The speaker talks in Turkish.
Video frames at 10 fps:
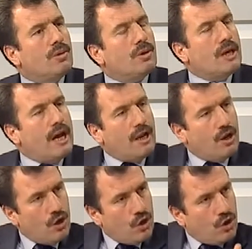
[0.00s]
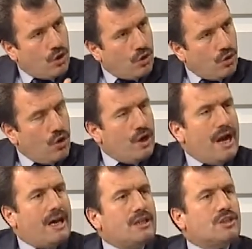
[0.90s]
Yani öyle
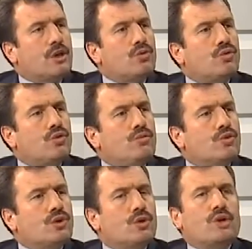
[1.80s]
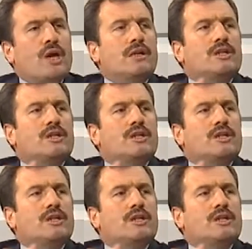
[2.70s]
hadisler uydurulmuş ki Kur'an-ı